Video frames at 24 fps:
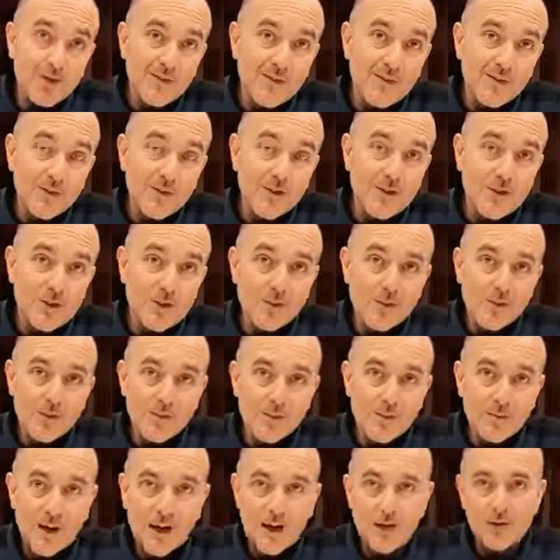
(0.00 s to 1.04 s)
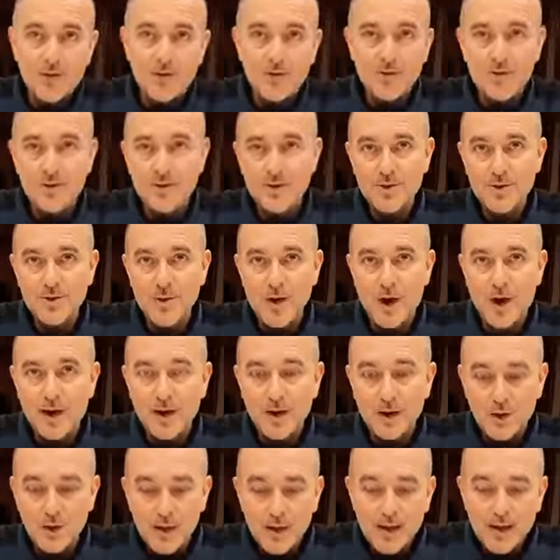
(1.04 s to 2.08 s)
e 25 febbraio dello stesso
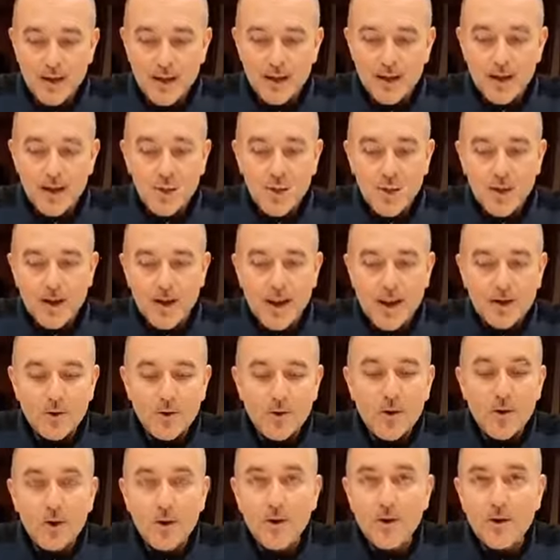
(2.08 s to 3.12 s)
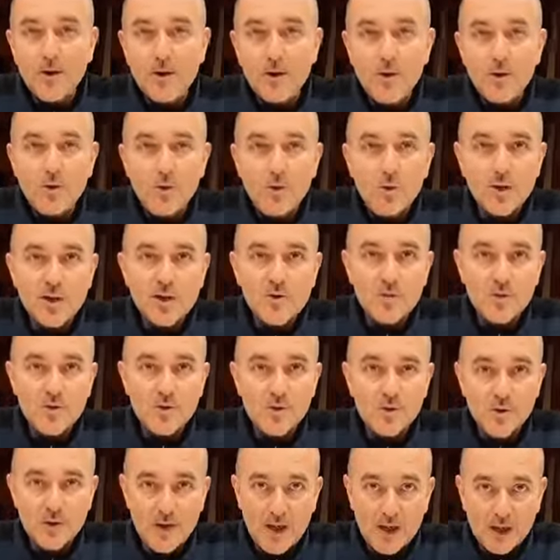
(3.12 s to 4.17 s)
anno. In quell'anno crolla il comunismo
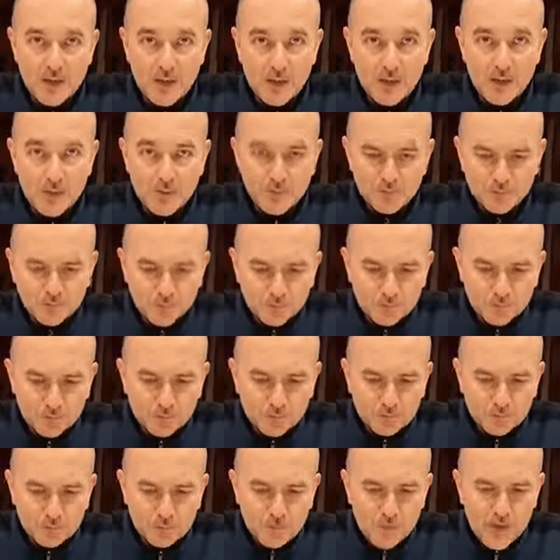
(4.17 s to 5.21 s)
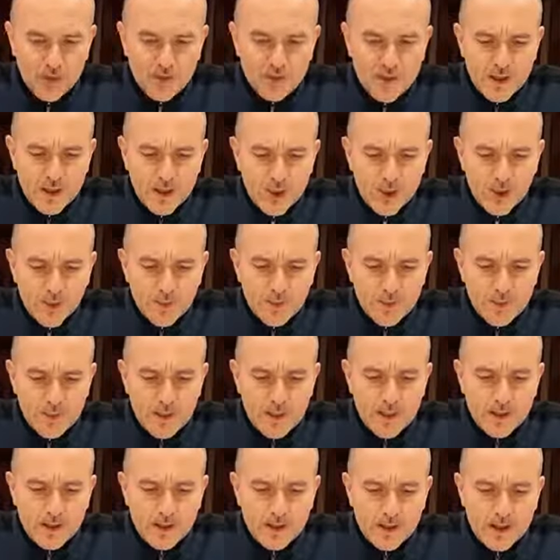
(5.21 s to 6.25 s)
sovietico. Si
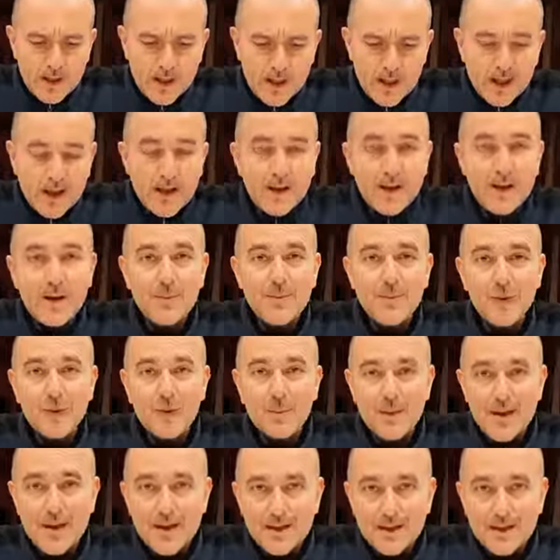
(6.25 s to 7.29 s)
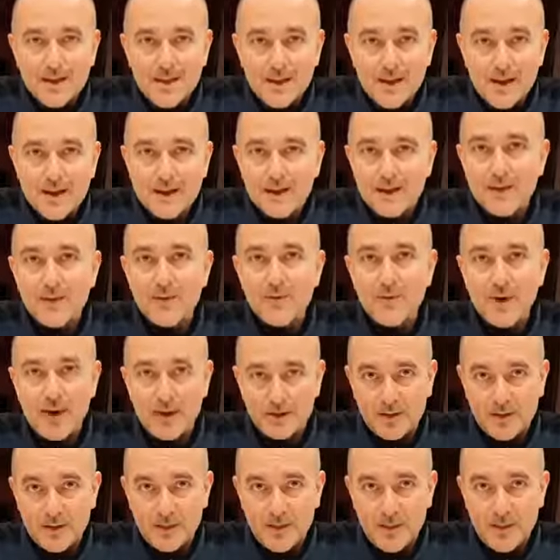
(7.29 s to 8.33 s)
compie la promessa di
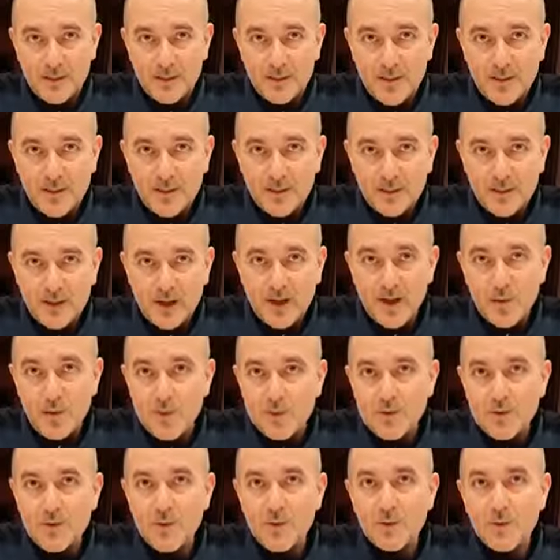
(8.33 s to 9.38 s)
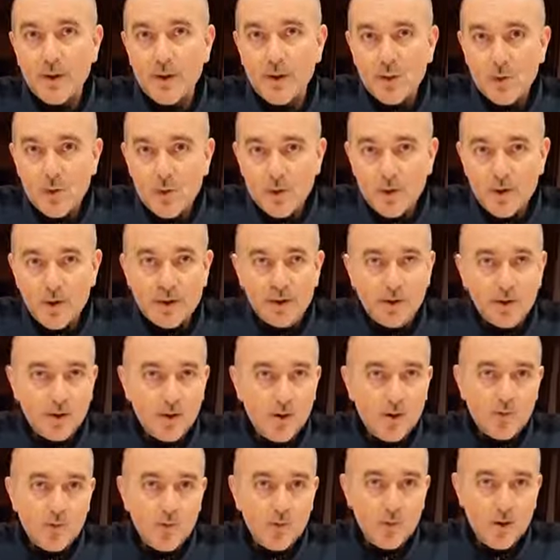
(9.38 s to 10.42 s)
Fatima e questo è preludio al
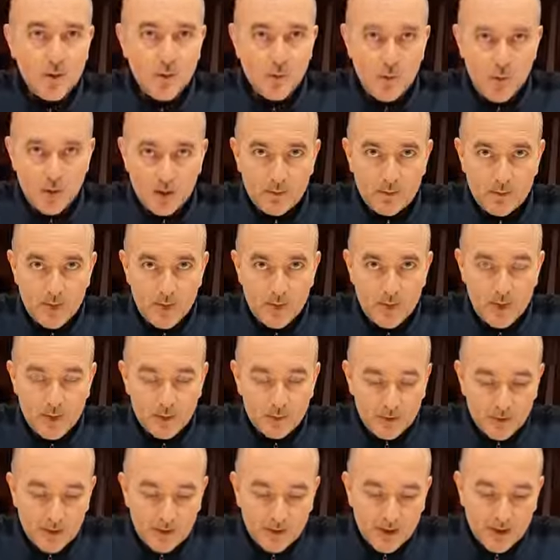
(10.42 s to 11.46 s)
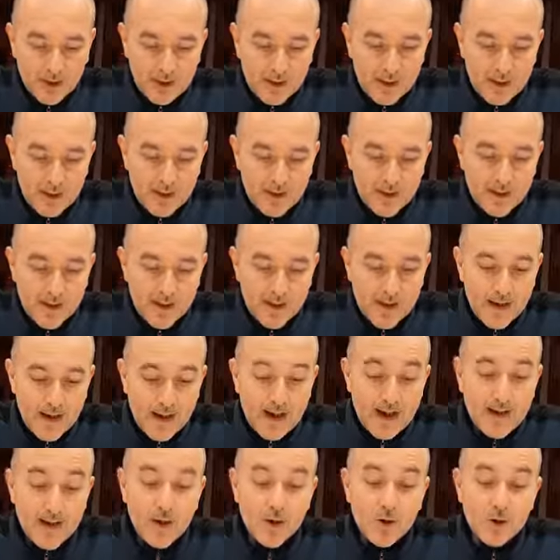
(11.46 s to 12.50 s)
trionfo del cuore immacolato di Maria
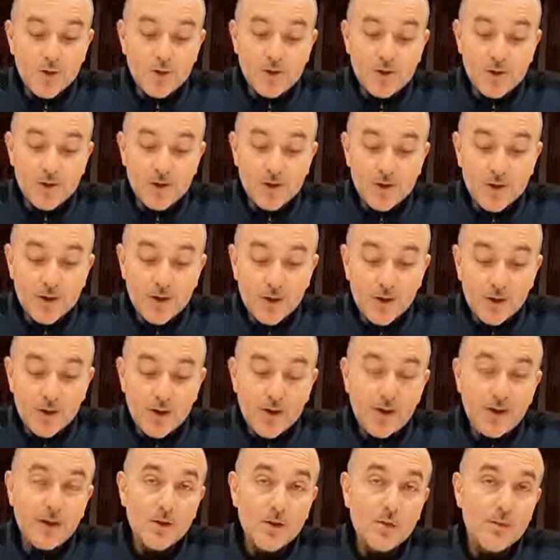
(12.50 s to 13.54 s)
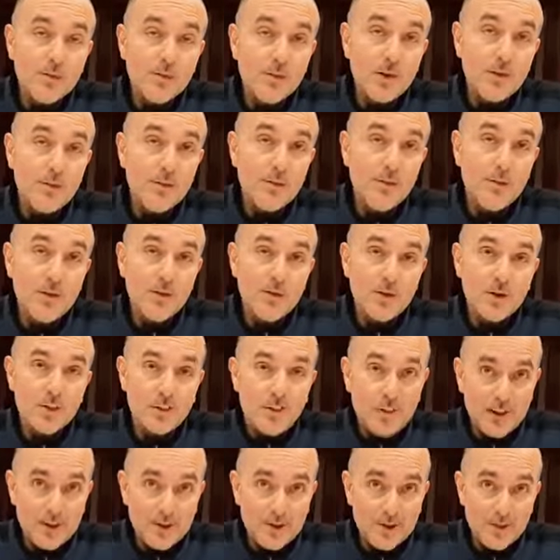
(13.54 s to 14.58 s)
e alla concessione di un tempo di
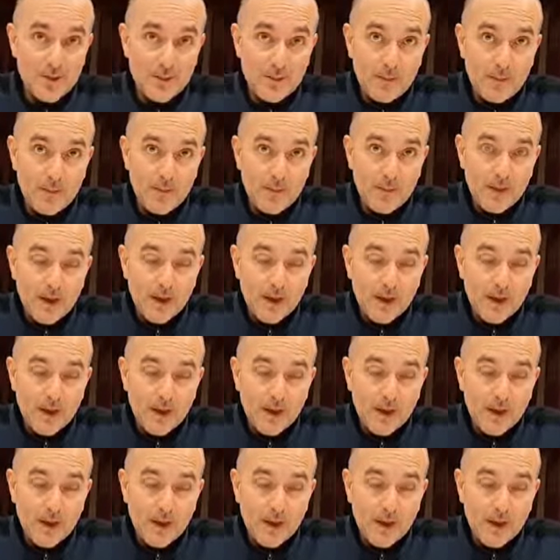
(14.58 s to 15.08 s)
pace.